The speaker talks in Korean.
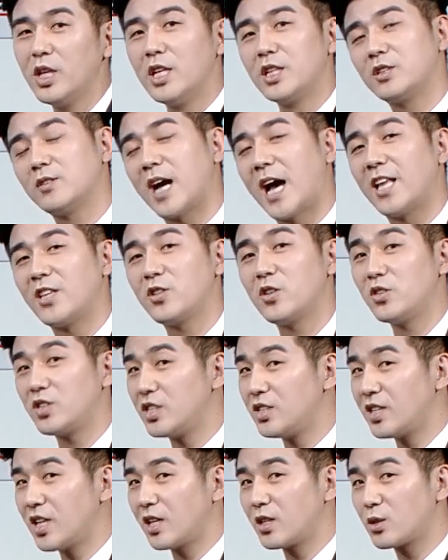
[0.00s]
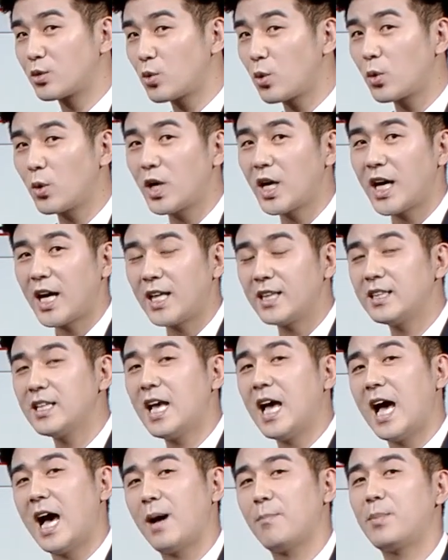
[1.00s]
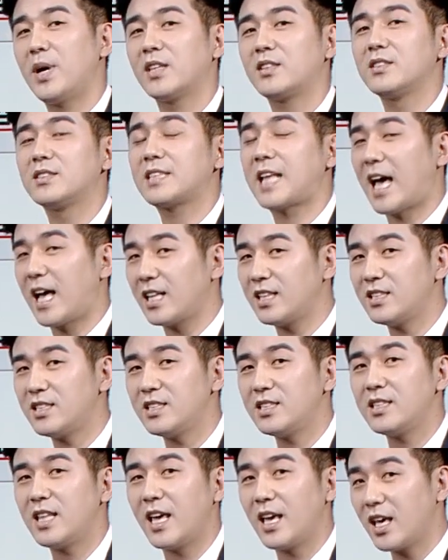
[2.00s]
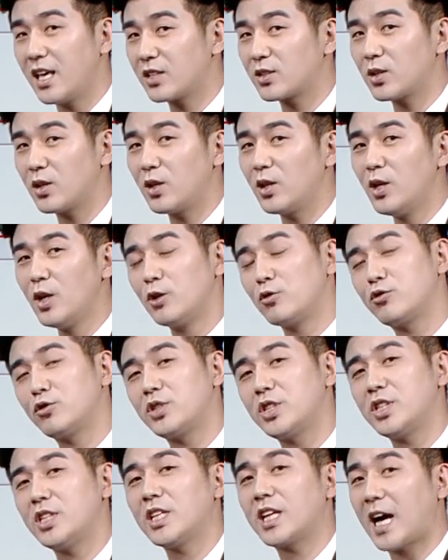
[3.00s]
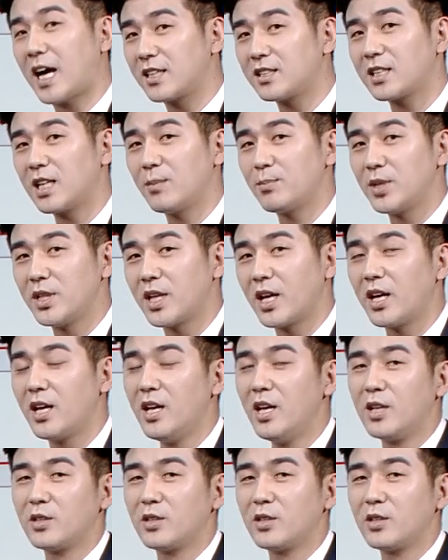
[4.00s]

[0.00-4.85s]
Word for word: 지금 안전 진단을 통과한 아파트 단지 내에서 추진이 가능합니다.